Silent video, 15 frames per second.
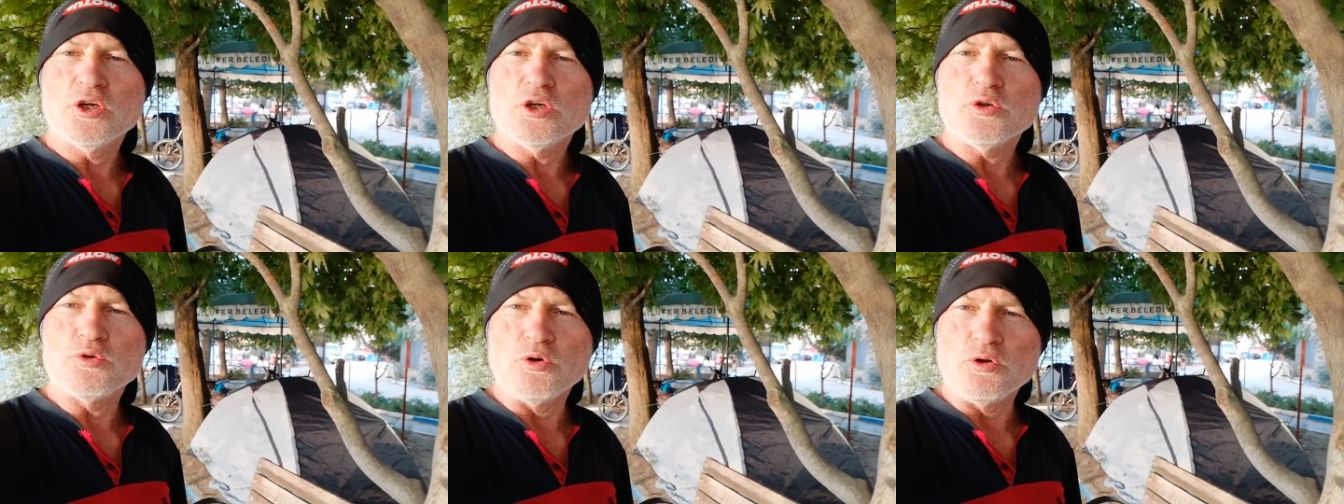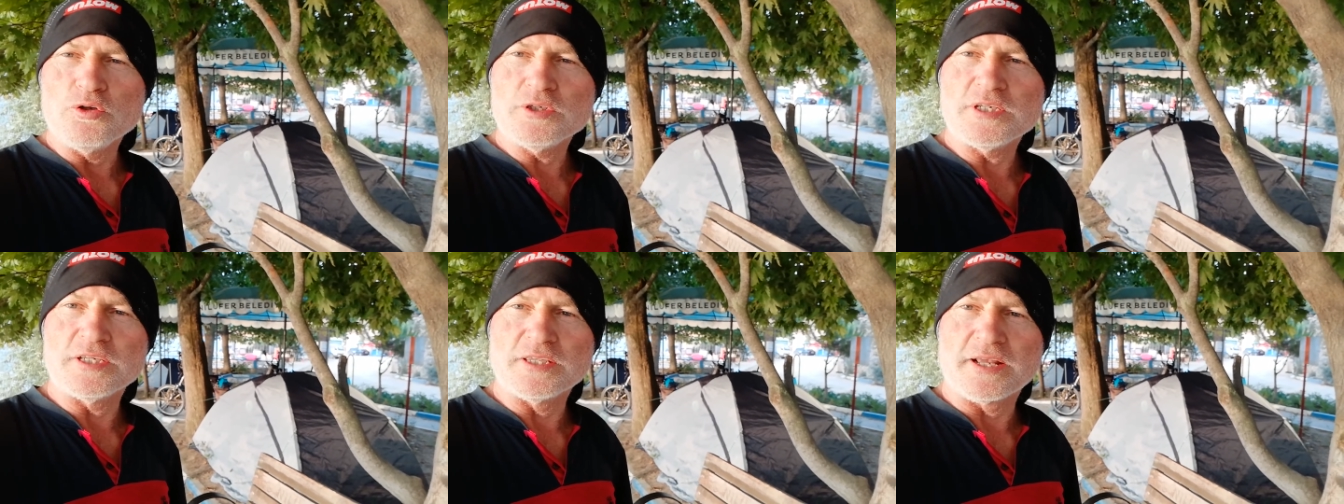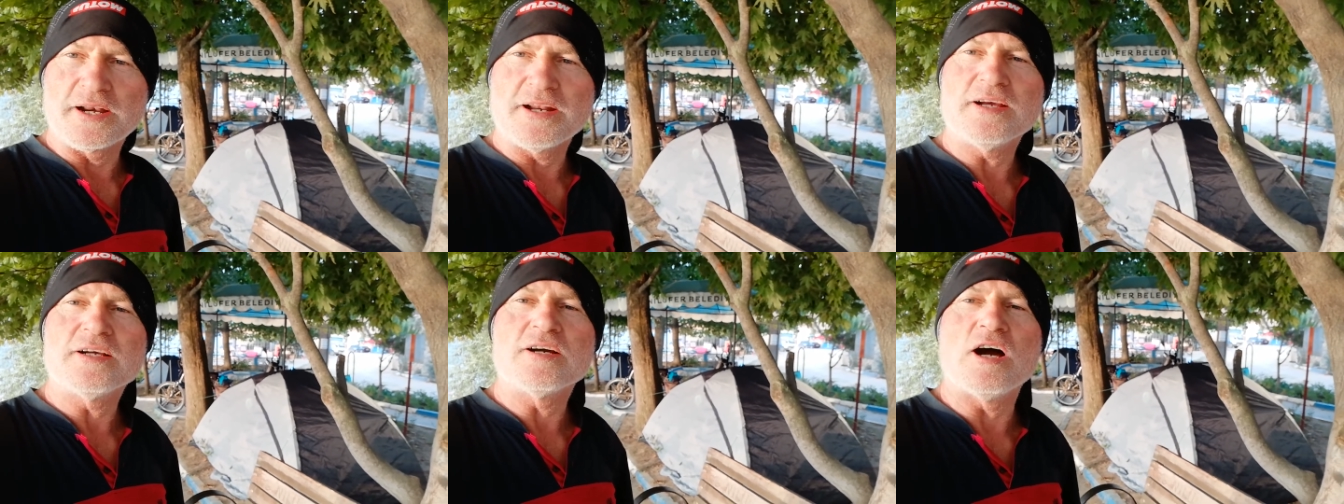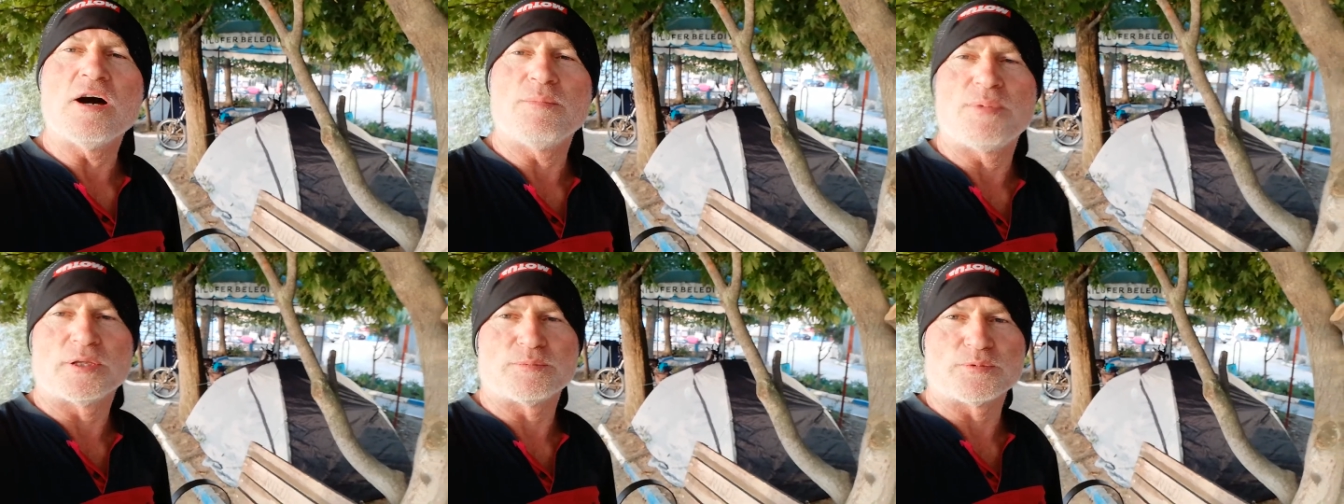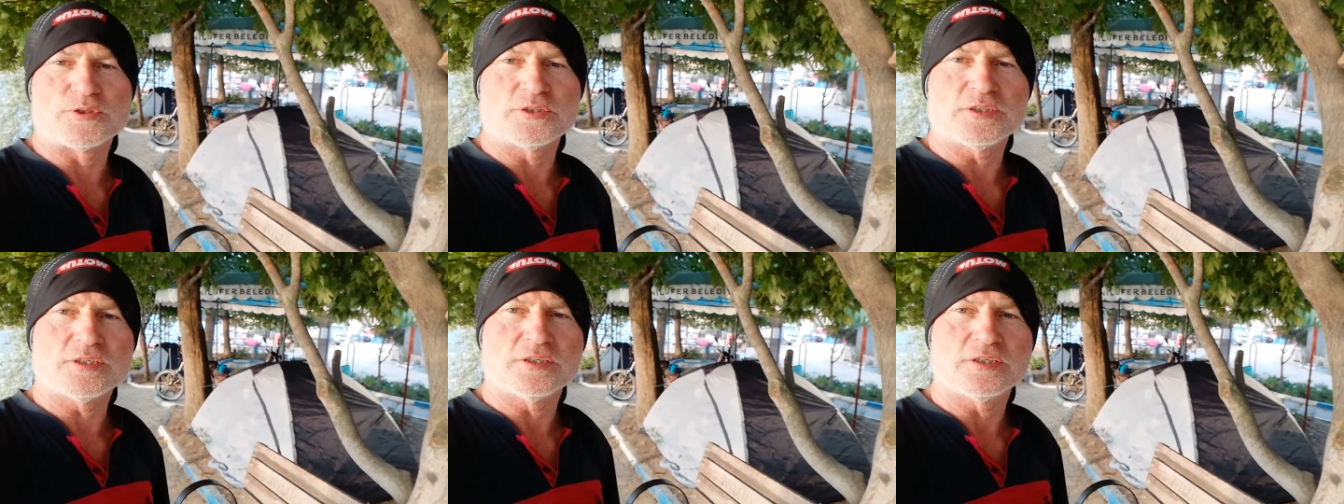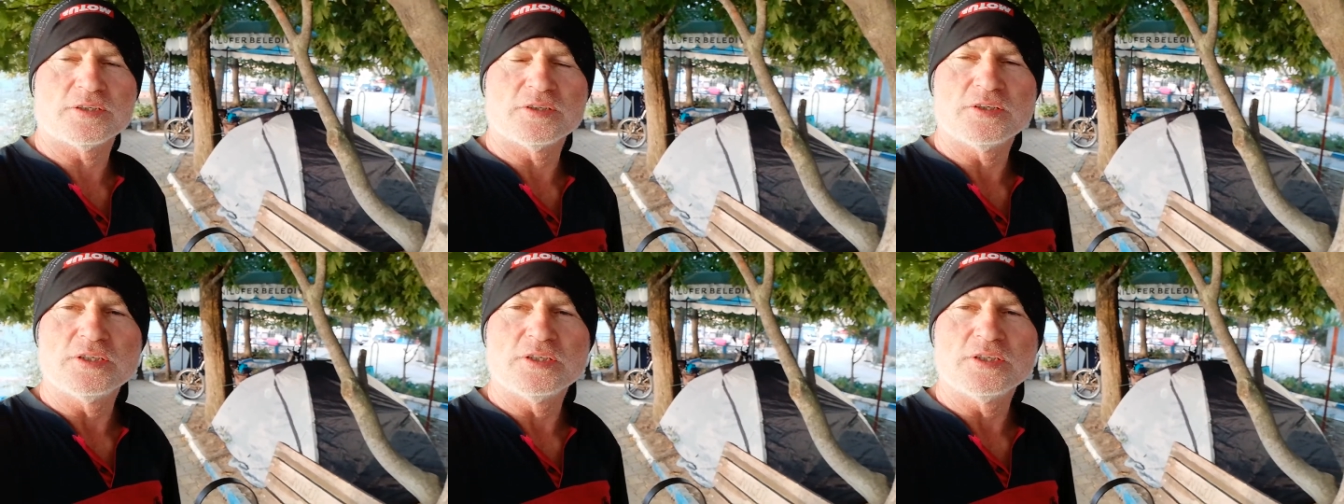gölün kenarına kamp atmıştık.